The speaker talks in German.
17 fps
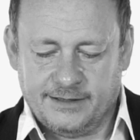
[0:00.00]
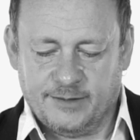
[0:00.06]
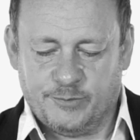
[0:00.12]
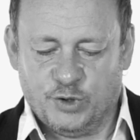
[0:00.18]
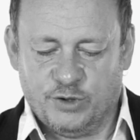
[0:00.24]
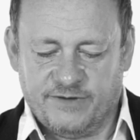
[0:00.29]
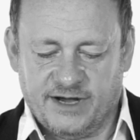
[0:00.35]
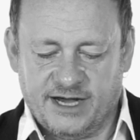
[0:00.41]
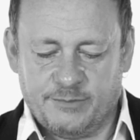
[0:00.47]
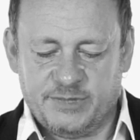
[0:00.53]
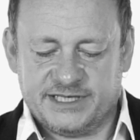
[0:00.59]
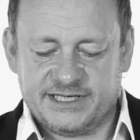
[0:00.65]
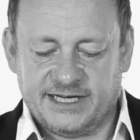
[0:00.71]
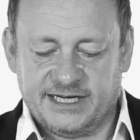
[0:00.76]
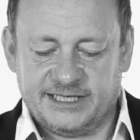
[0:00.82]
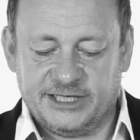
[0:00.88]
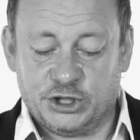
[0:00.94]
Der Boulevard
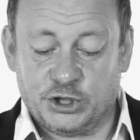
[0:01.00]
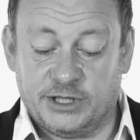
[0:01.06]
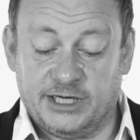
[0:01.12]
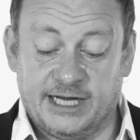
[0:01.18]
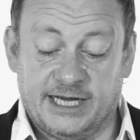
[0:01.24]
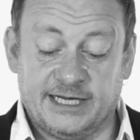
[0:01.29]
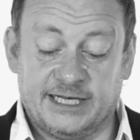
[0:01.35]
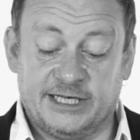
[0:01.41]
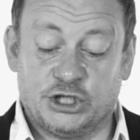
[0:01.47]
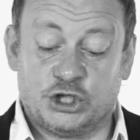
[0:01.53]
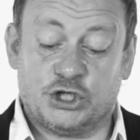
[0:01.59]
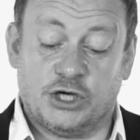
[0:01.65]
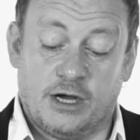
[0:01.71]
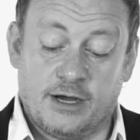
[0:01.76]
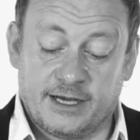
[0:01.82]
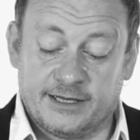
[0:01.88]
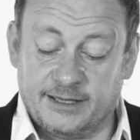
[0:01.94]
bezeichnet schon ein eigenes
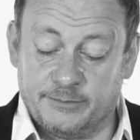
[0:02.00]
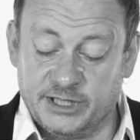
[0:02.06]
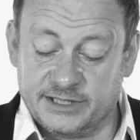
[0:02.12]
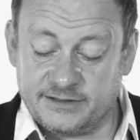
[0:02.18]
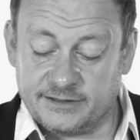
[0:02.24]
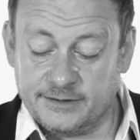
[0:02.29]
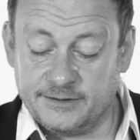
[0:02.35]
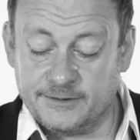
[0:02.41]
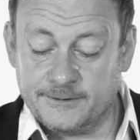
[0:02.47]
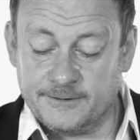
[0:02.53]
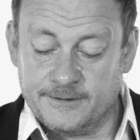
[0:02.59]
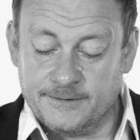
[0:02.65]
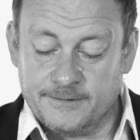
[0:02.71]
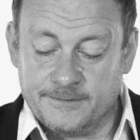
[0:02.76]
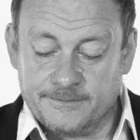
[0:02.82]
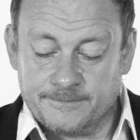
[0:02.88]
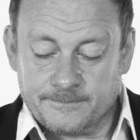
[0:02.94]
Genre damit.
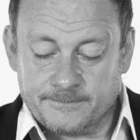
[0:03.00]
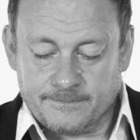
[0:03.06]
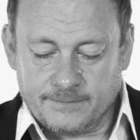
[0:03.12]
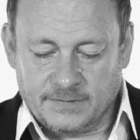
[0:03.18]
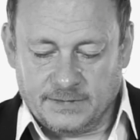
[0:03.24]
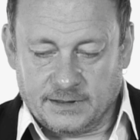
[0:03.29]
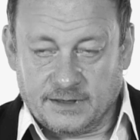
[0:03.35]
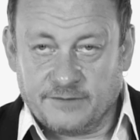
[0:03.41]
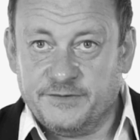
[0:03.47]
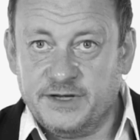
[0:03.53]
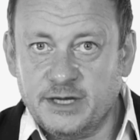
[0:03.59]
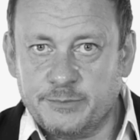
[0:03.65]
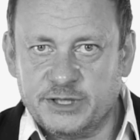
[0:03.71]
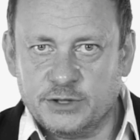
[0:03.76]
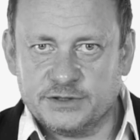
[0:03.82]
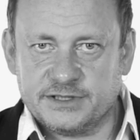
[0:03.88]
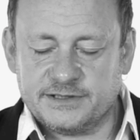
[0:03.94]
Wir
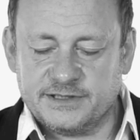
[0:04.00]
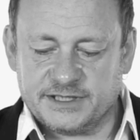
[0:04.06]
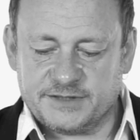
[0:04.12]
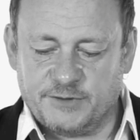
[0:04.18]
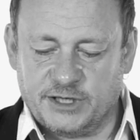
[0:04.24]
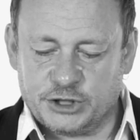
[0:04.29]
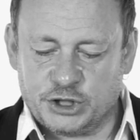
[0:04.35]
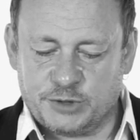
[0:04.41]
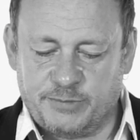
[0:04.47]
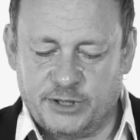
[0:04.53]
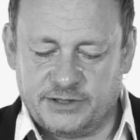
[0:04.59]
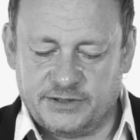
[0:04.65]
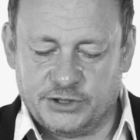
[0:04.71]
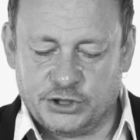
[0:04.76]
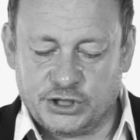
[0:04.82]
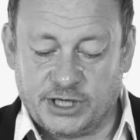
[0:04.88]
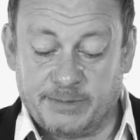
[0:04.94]
benutzen das Wort
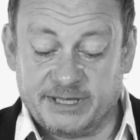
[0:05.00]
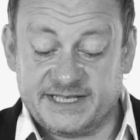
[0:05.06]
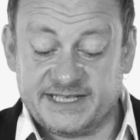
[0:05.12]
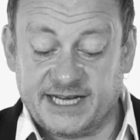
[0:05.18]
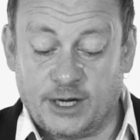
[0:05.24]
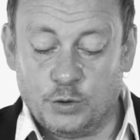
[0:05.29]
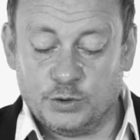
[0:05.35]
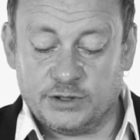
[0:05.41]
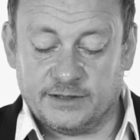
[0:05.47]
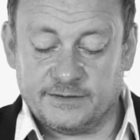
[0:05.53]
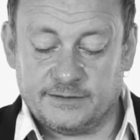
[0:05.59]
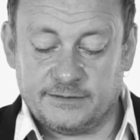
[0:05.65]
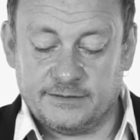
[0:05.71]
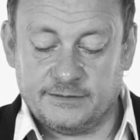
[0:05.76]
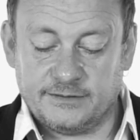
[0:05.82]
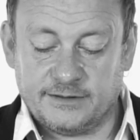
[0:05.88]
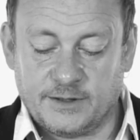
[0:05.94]
spöttisch, aber
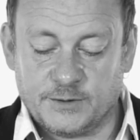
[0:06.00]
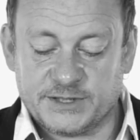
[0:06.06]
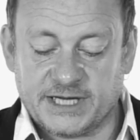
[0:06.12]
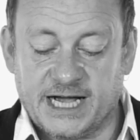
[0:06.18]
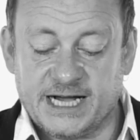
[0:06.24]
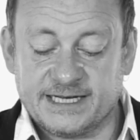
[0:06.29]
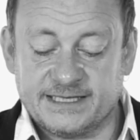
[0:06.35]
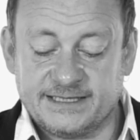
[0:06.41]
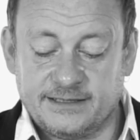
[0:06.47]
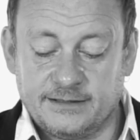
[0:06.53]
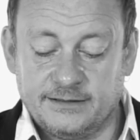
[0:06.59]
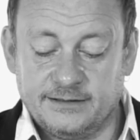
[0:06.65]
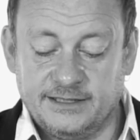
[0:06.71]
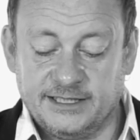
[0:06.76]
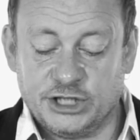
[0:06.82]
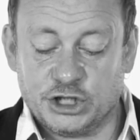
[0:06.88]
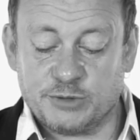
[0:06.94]
zaudernd, aus Angst,
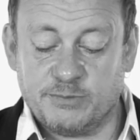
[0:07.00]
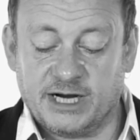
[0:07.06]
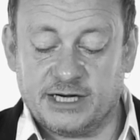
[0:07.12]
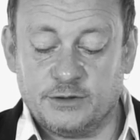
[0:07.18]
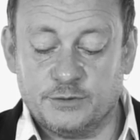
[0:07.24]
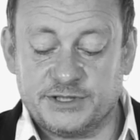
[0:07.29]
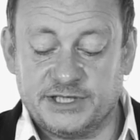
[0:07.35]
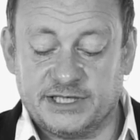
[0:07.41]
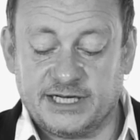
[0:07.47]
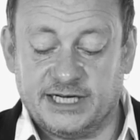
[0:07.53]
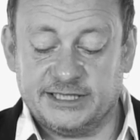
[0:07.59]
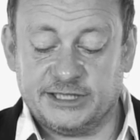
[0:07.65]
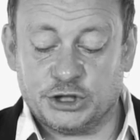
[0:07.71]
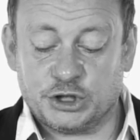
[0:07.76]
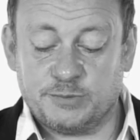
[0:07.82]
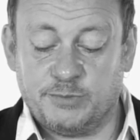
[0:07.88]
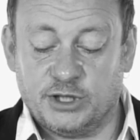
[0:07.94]
die Geschmacklosigkeit
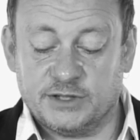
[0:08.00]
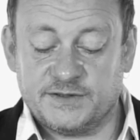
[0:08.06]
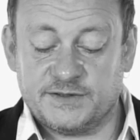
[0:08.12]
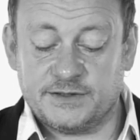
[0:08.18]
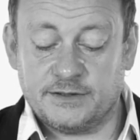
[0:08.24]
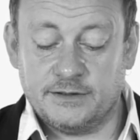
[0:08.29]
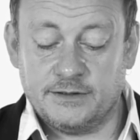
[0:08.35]
des Spotts